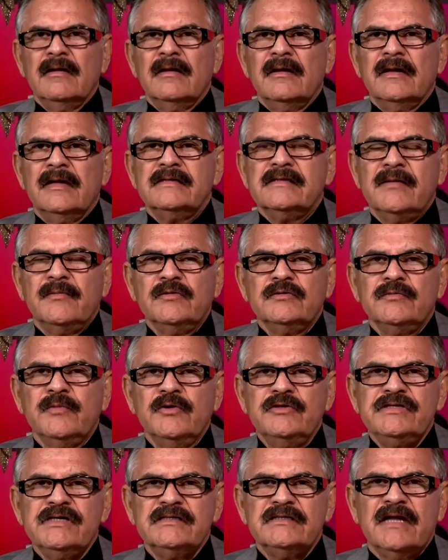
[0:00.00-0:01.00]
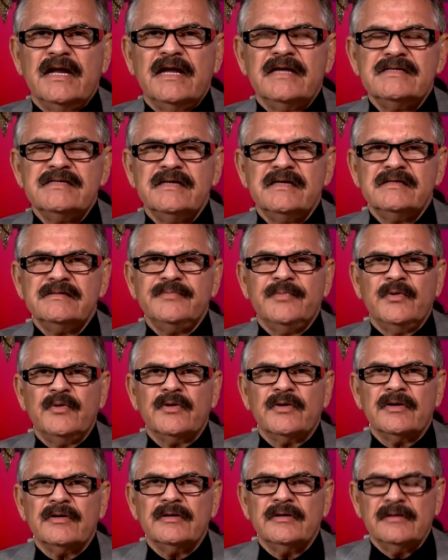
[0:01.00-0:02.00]
Les damos muchas gracias
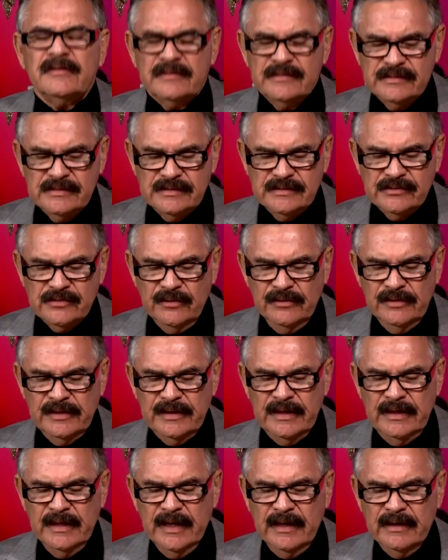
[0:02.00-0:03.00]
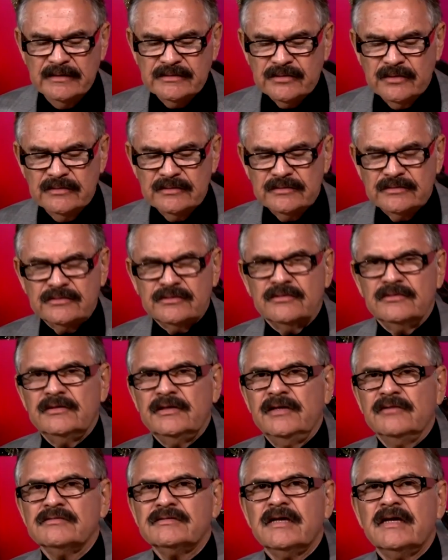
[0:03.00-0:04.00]
por
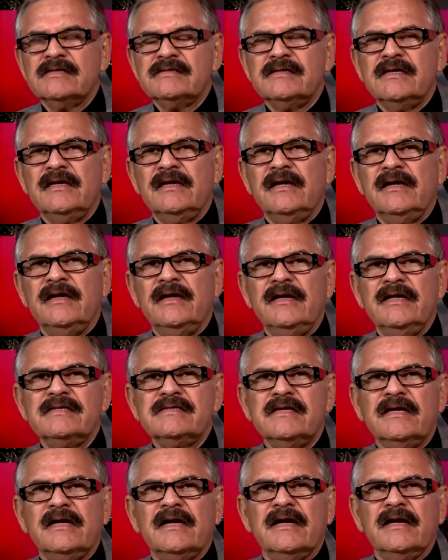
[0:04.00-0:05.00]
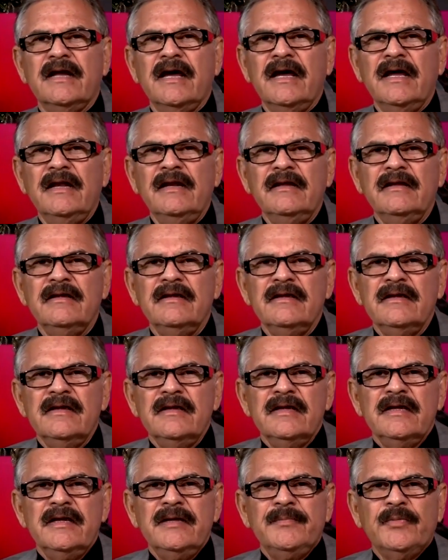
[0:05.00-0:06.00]
sontinosarse en este canal
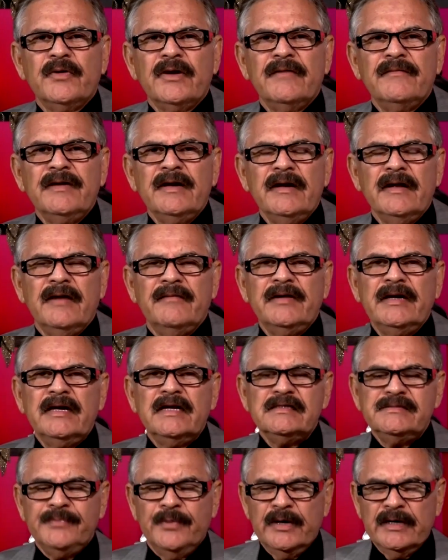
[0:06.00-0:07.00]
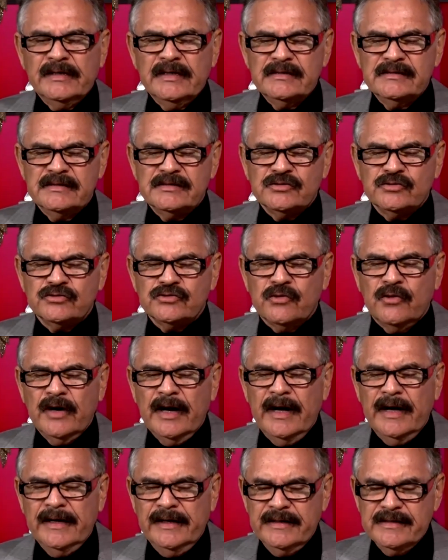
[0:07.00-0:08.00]
y por abrir, abrir las puertas de sus
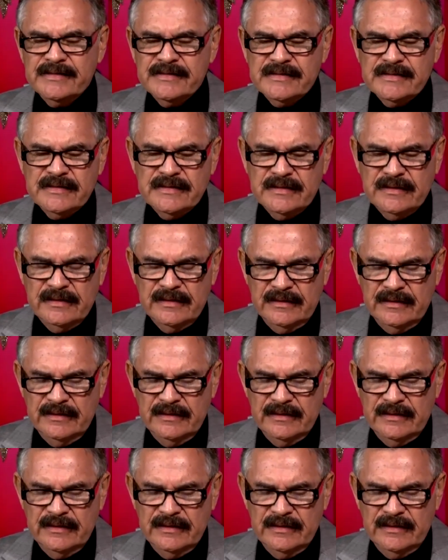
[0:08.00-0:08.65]
hogares.